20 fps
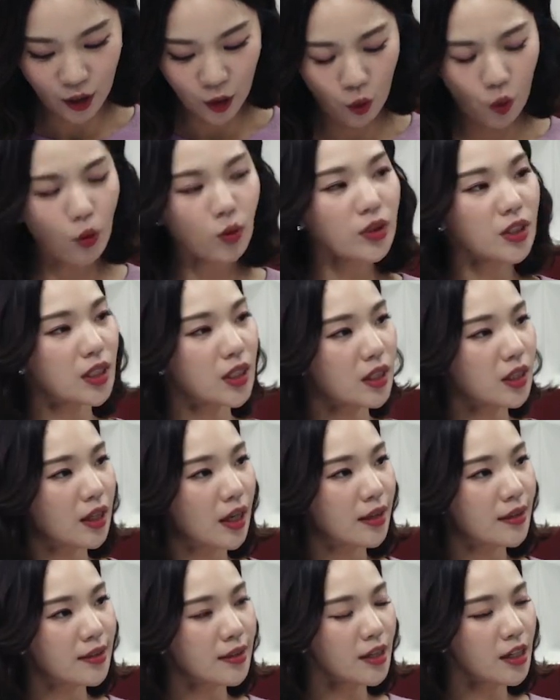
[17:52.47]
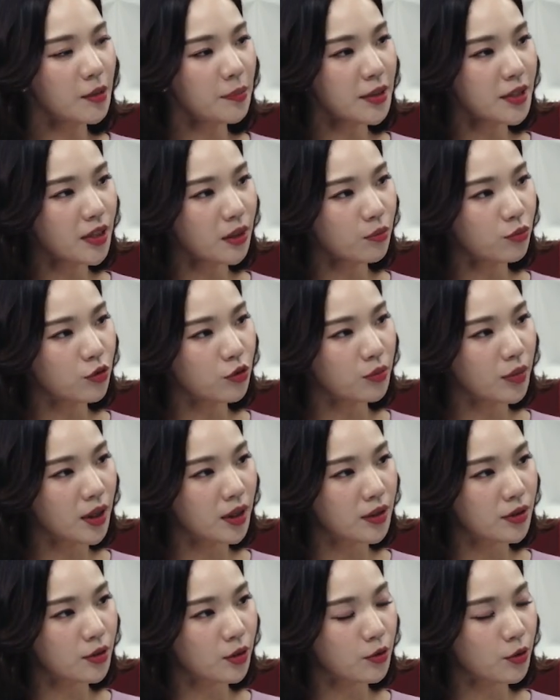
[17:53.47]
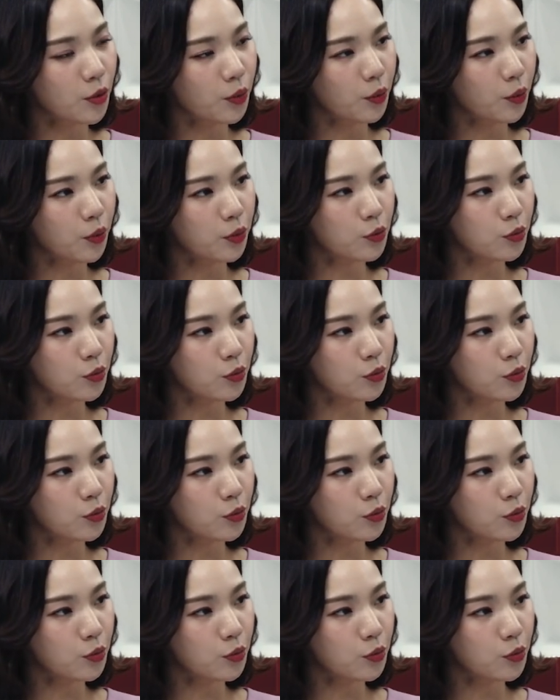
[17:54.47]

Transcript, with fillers: 혹시 SLB 상품에 있어서도